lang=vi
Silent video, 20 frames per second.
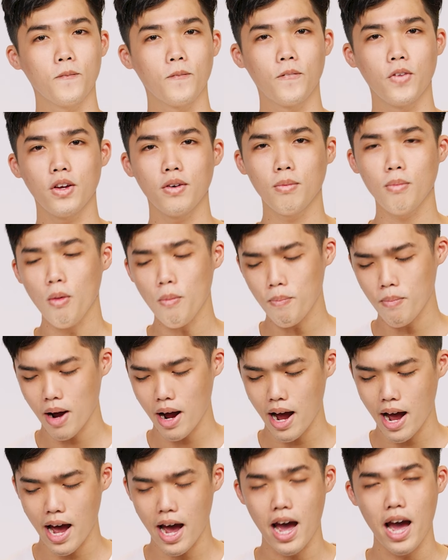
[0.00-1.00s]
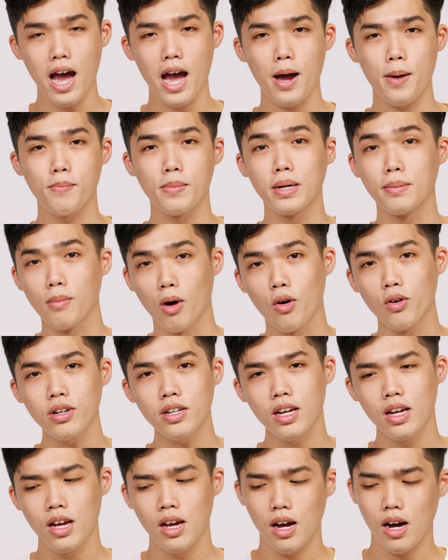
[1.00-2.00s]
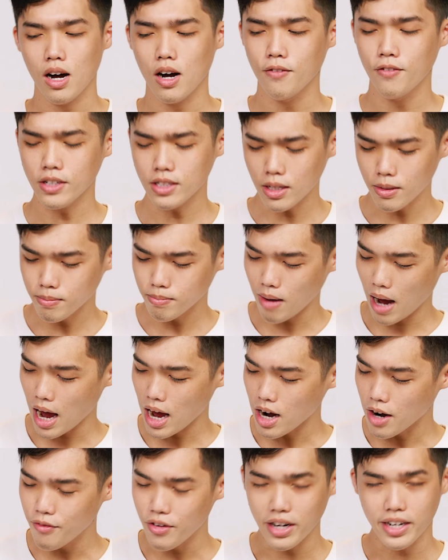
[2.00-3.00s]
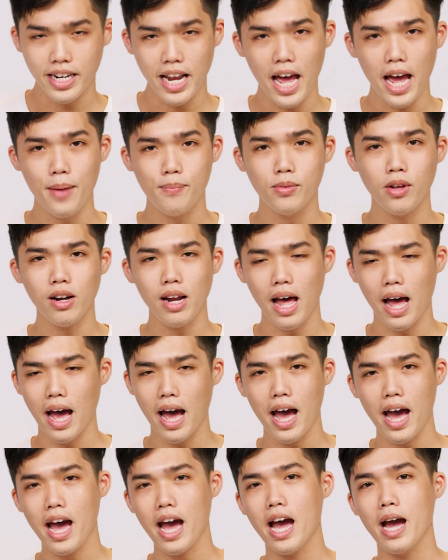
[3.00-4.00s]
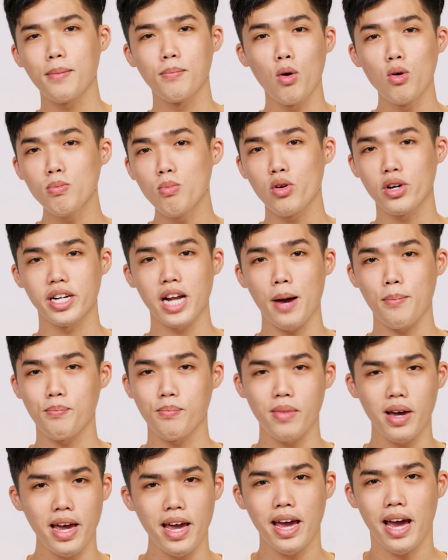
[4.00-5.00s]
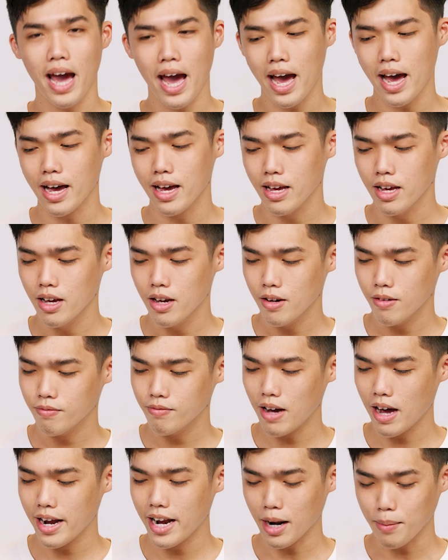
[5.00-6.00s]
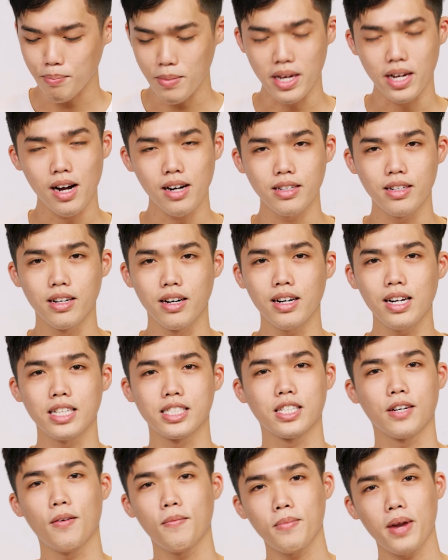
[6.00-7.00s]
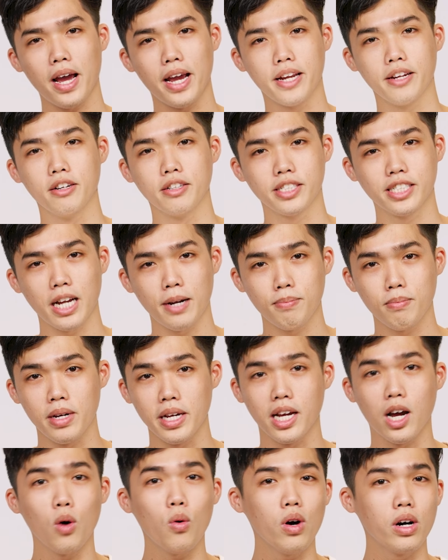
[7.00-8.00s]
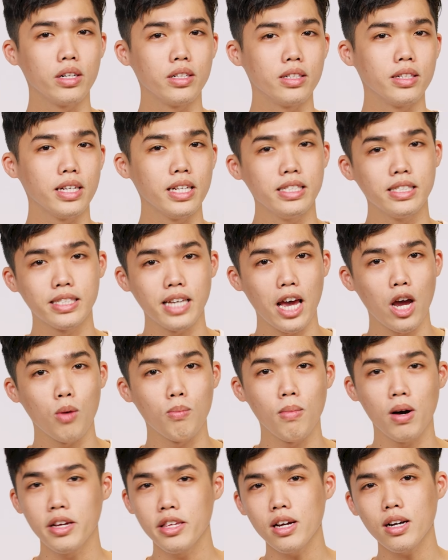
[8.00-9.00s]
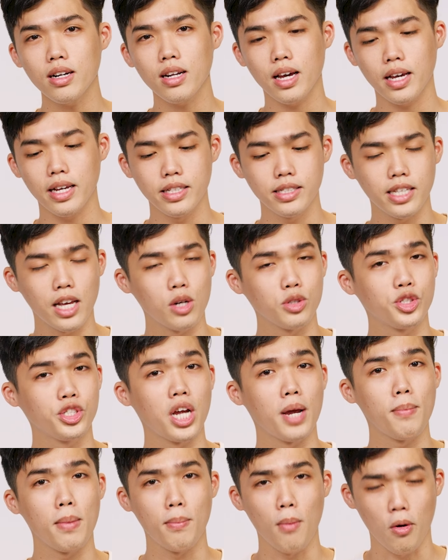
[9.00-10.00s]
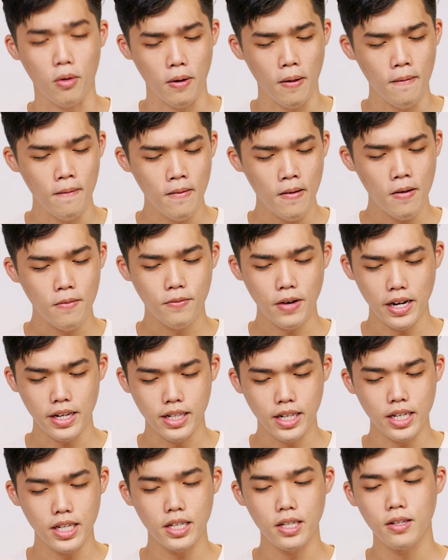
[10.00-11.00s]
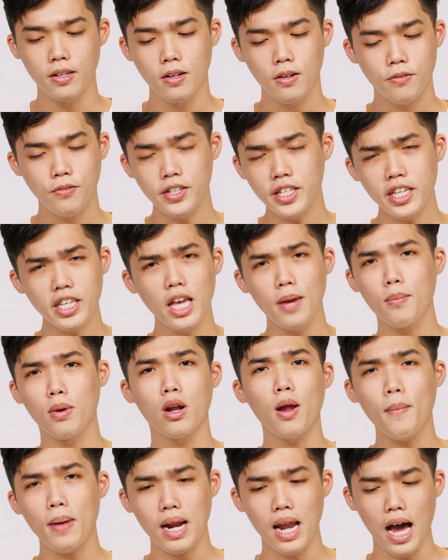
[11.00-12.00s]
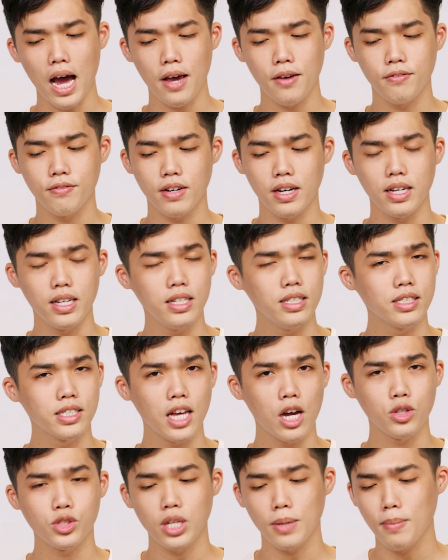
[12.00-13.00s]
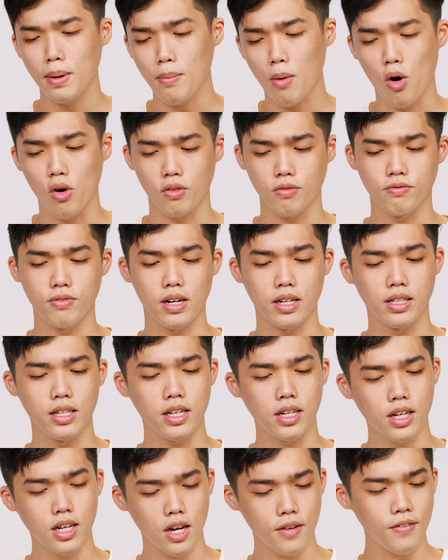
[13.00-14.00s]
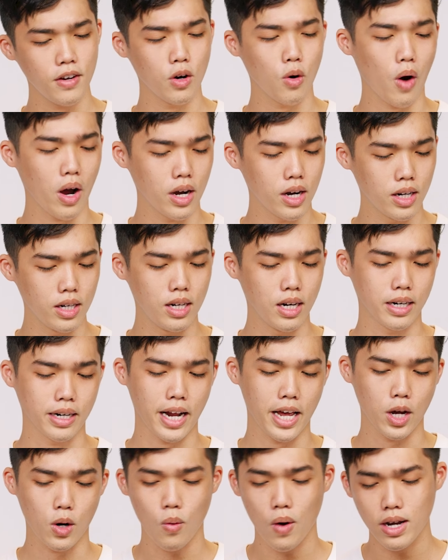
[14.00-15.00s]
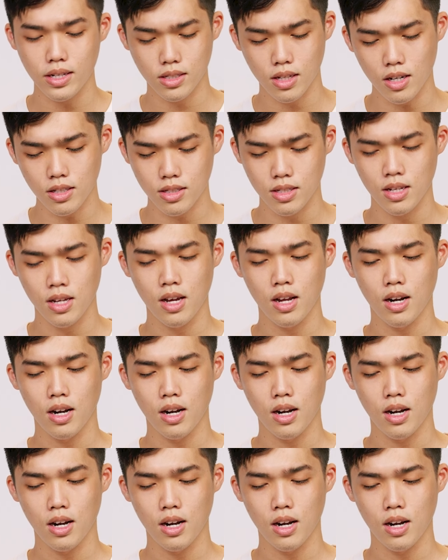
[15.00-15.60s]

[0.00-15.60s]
VivoBook A14 à, ờ, với tên mã ở Việt Nam đó là A415EA và đặc biệt hơn nữa là sản phẩm này được trang bị cấu hình Intel mới nhất là Intel j 11 Vậy thì với những gì mà nó mang lại về Intel j 11 về thiết kế về ngoại hình lần này của Asus